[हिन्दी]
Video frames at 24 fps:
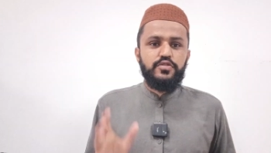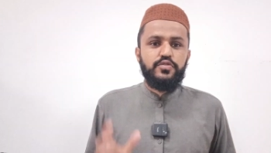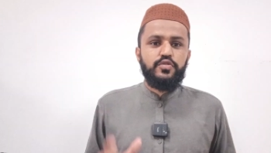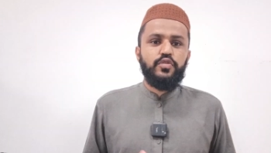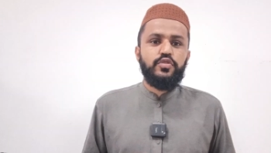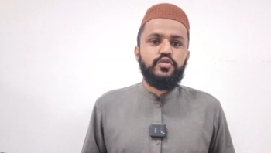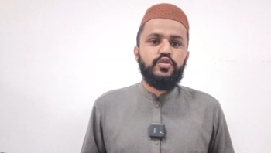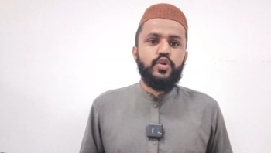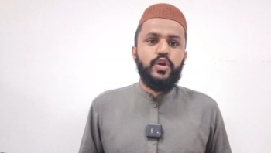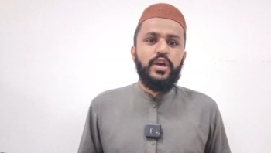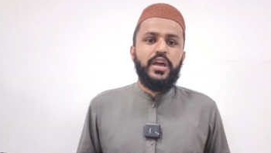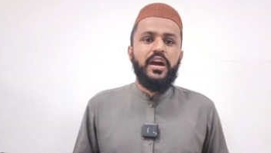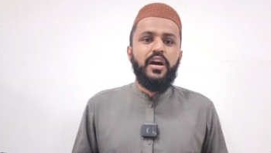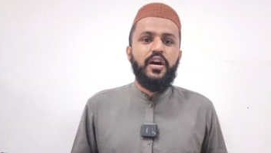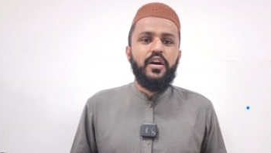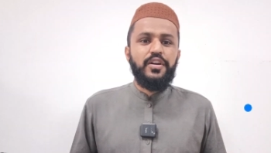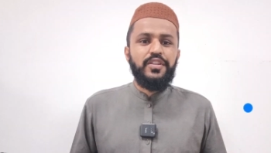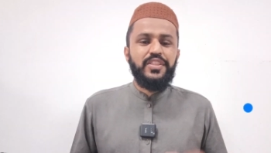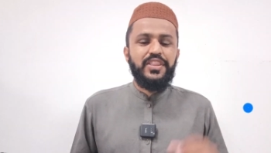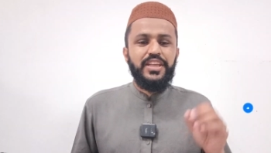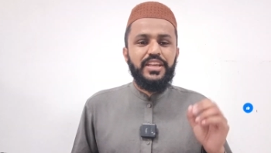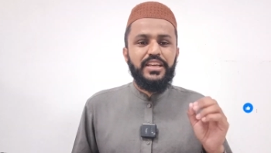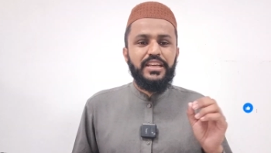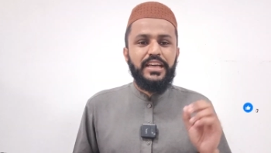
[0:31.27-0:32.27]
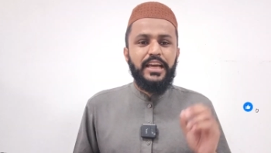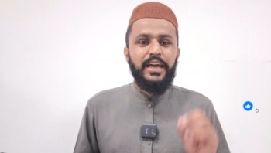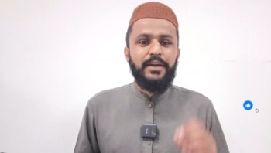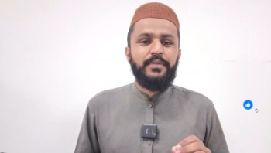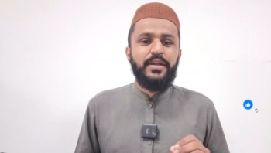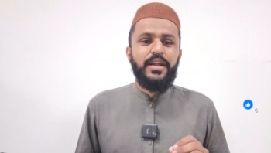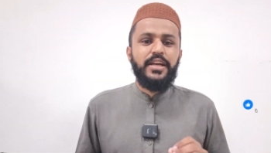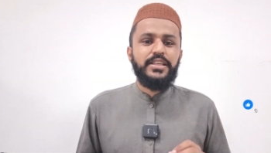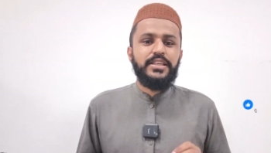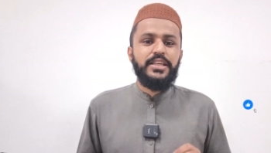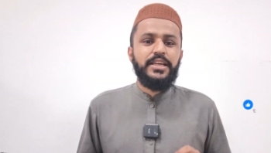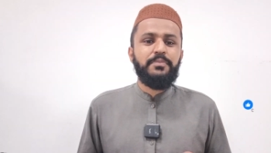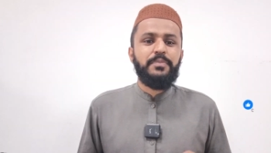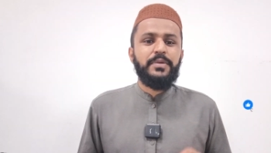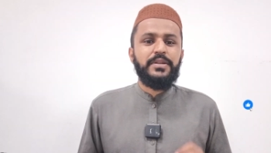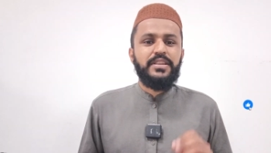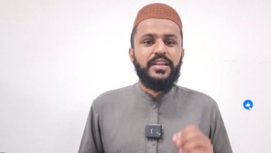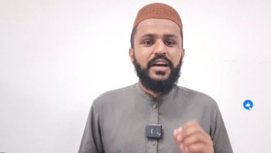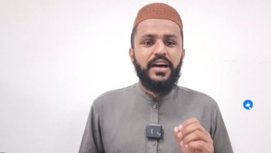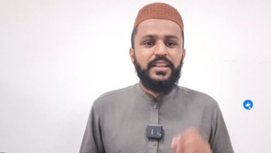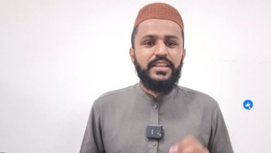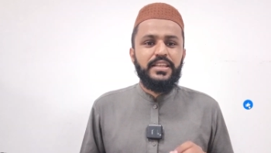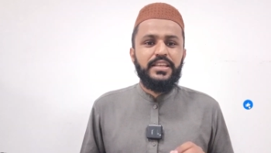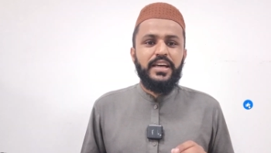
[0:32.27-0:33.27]
इसको जो है ऑन दी कैमरा ये
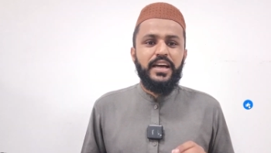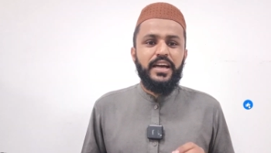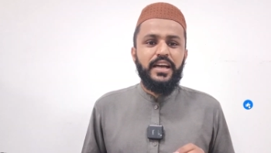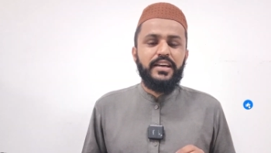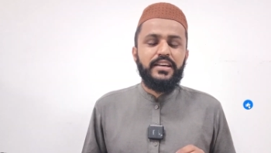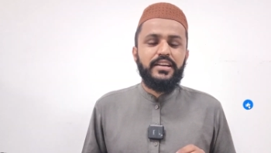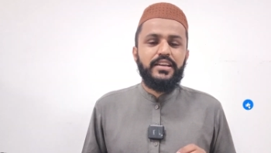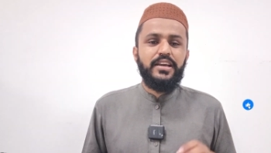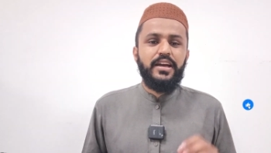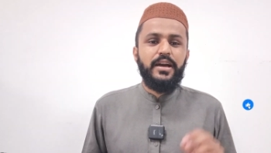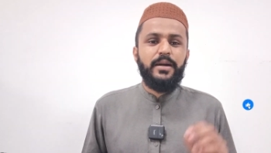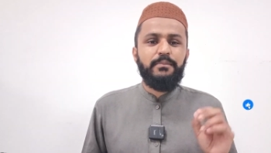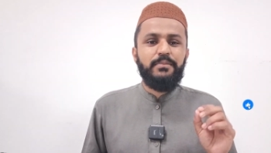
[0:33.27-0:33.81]
बता दिया है कि